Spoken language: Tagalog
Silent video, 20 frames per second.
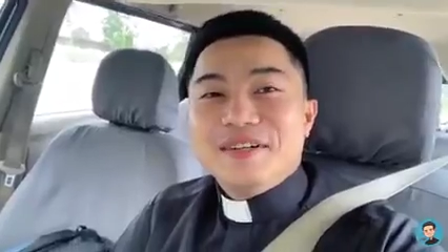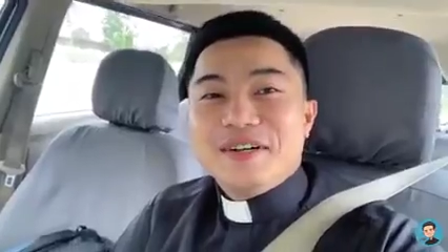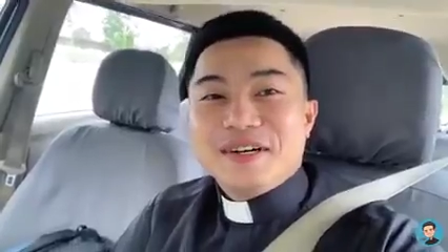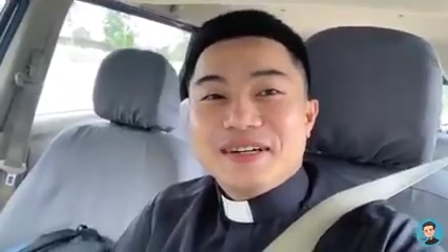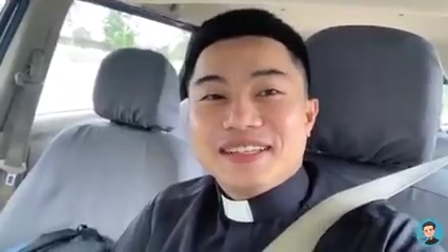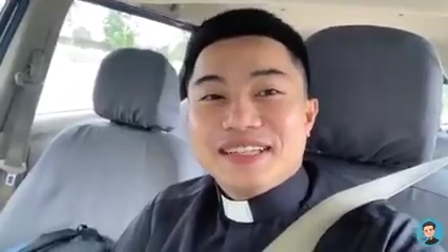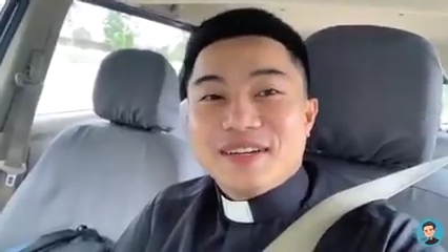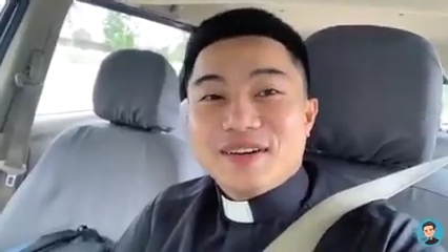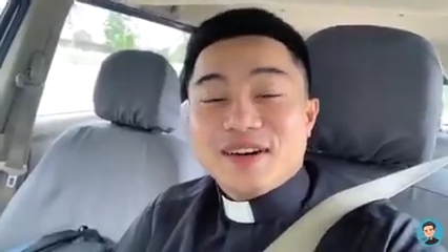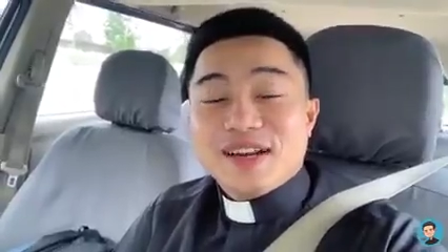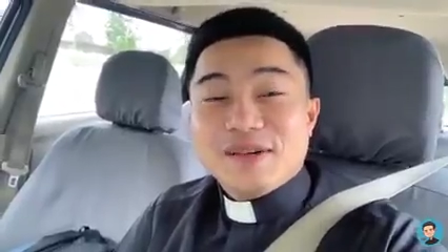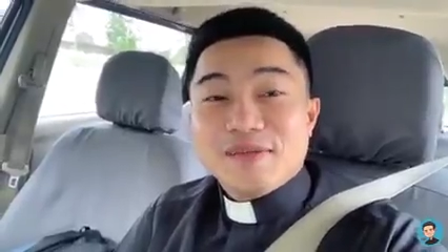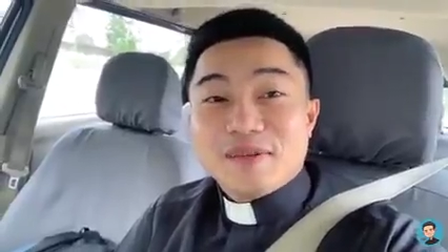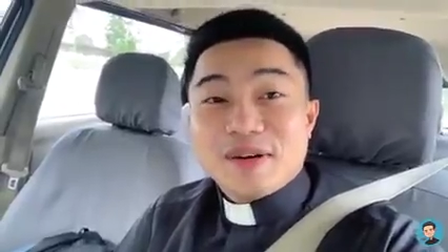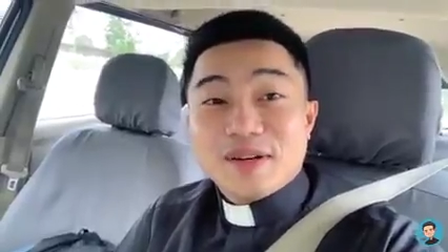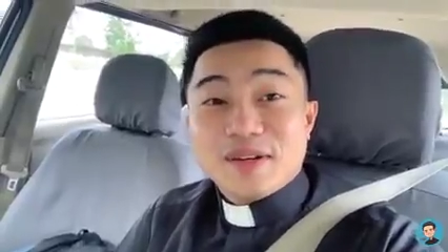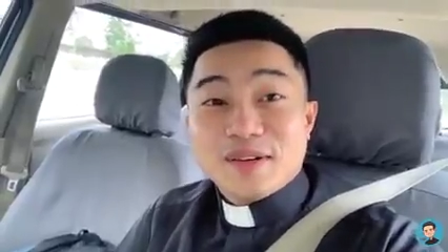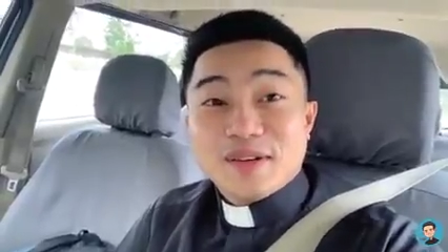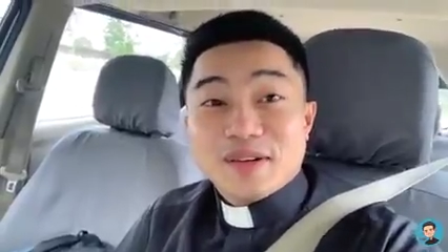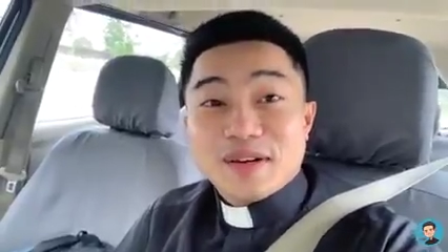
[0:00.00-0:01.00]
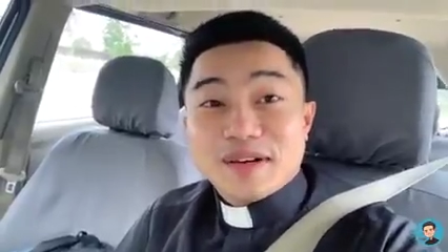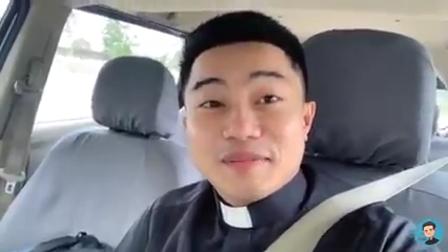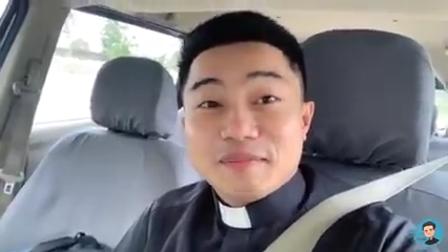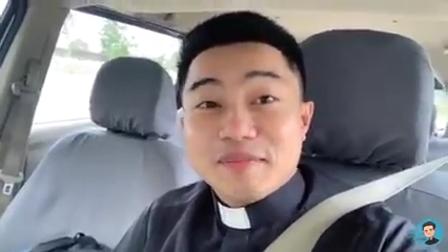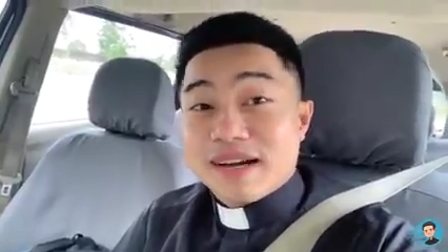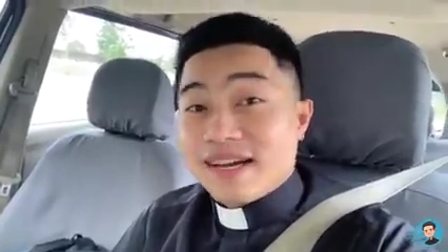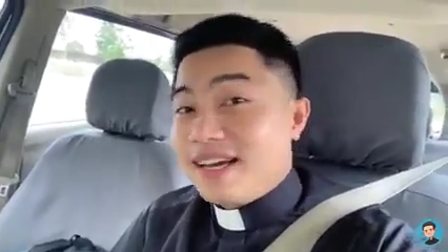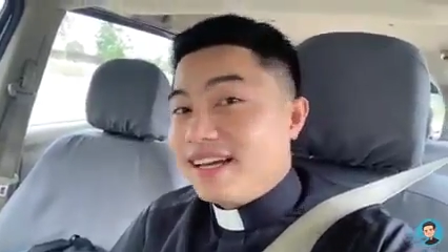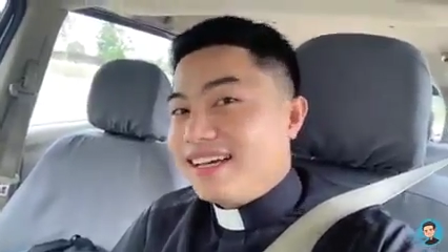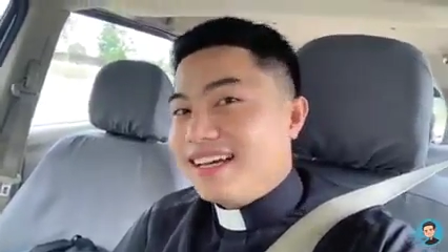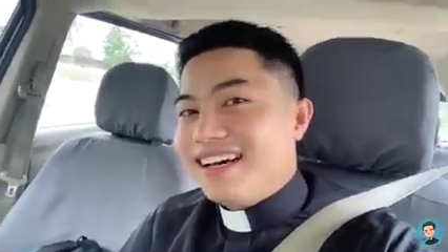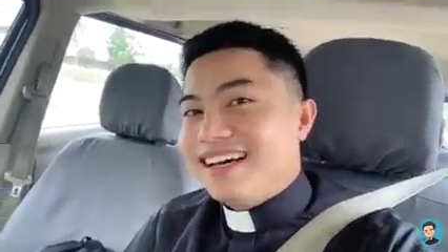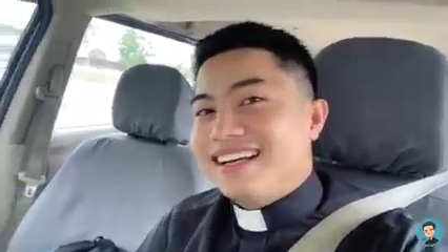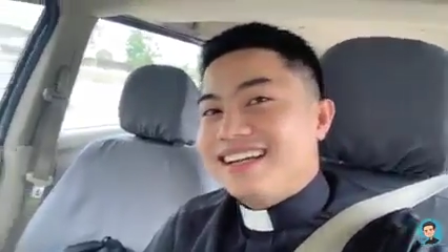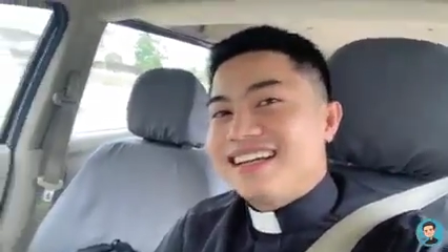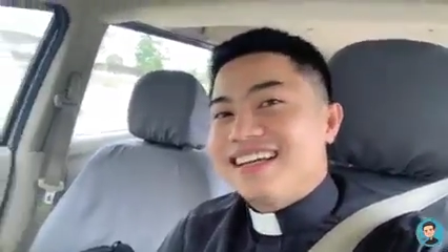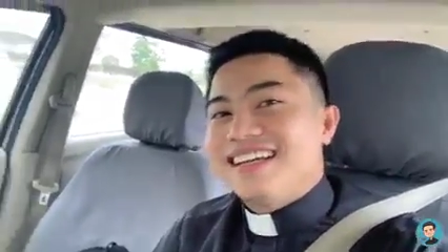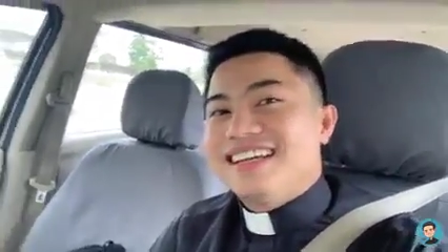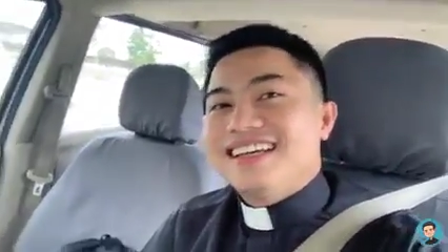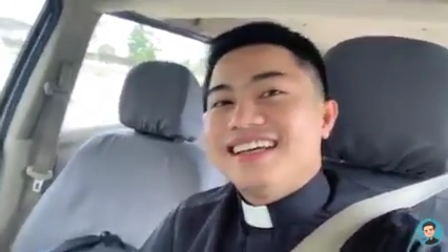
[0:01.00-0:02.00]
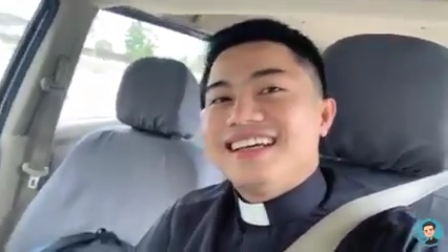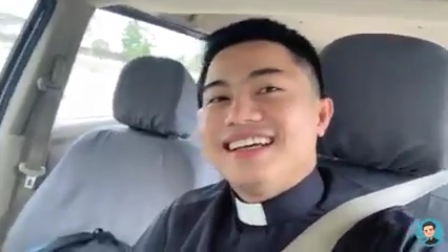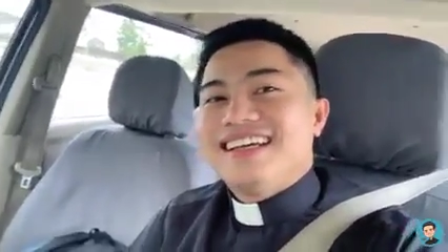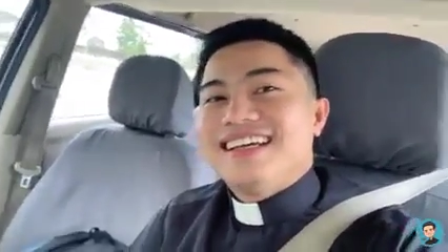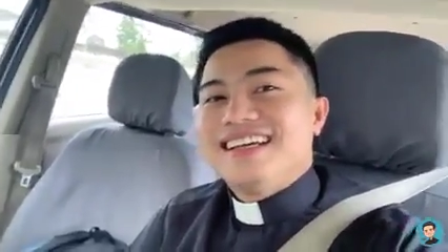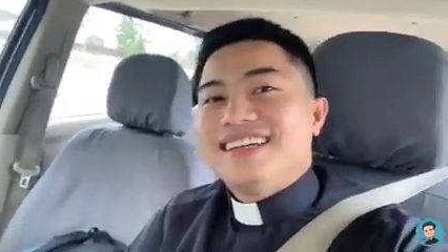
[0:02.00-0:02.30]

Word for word: no? Hindi ko alam kung anong mangyayari.